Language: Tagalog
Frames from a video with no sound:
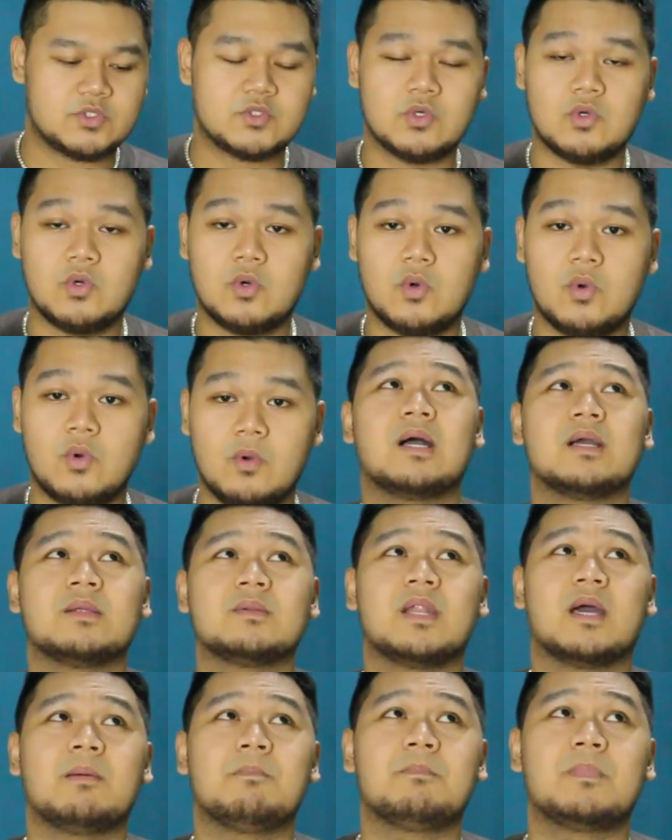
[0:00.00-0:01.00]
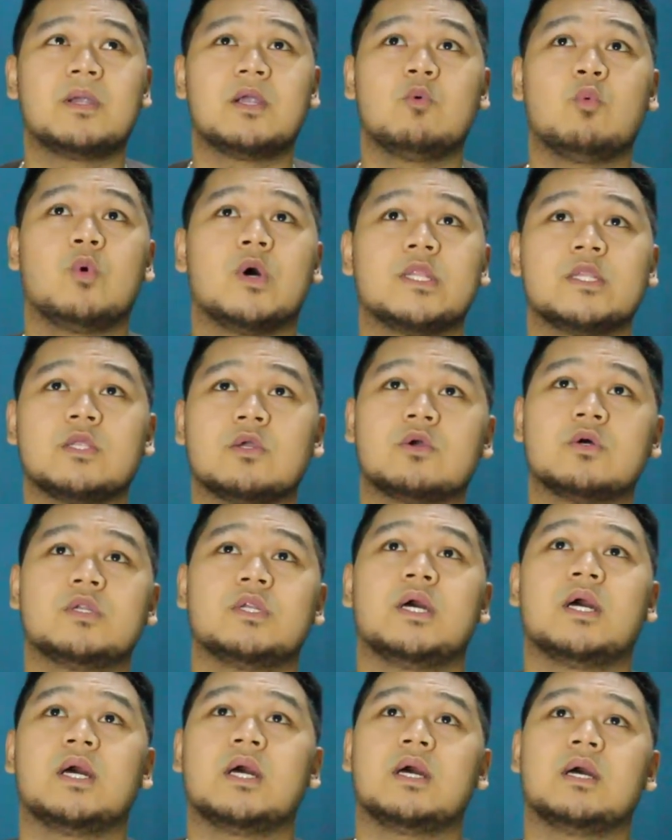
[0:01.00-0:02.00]
so ang number one ko
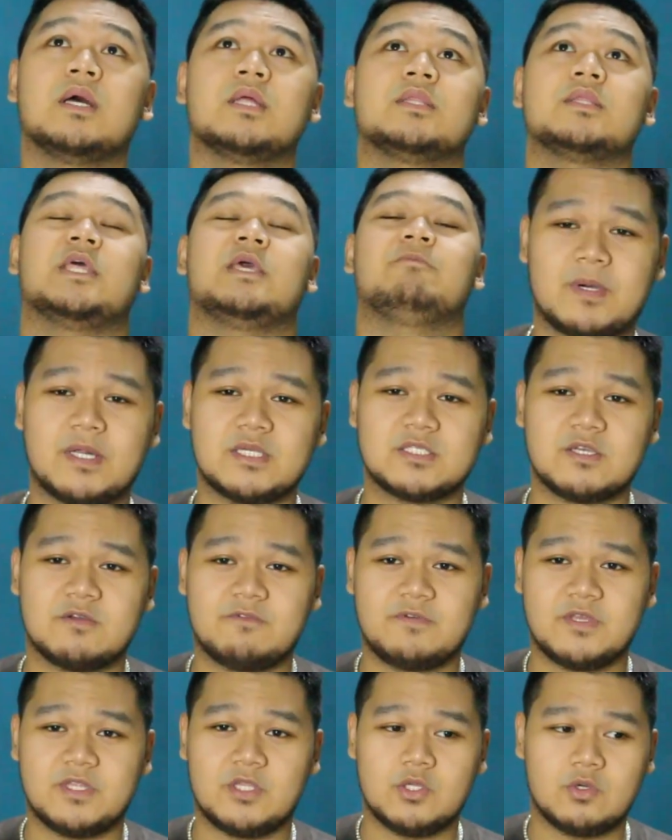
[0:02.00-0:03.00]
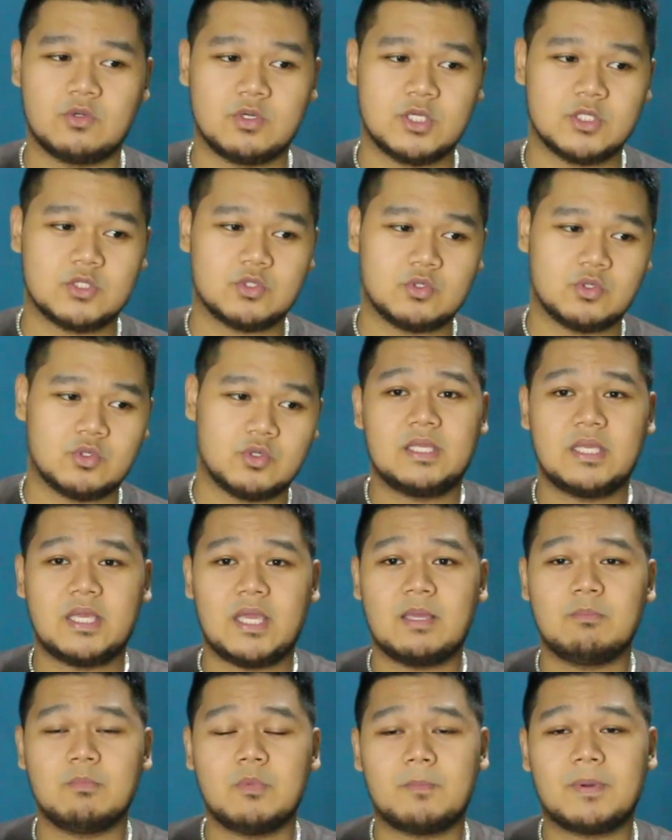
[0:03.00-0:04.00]
na tip para sa video na to, i-aim mo